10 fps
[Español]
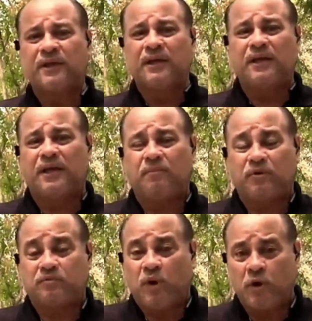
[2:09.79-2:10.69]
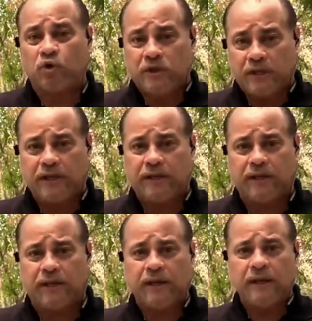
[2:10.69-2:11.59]
y que pues bueno, tienen
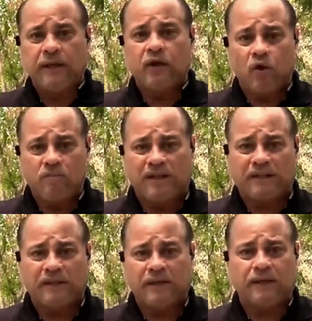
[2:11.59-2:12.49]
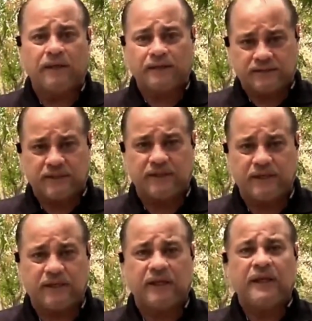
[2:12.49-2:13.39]
que combatir y
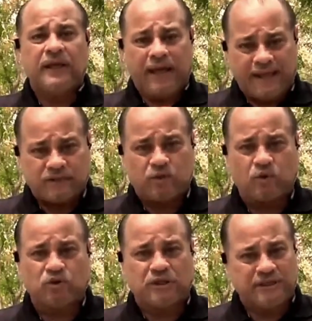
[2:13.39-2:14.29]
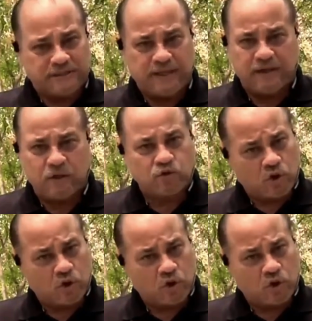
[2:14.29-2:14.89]
extinguir estos incendios.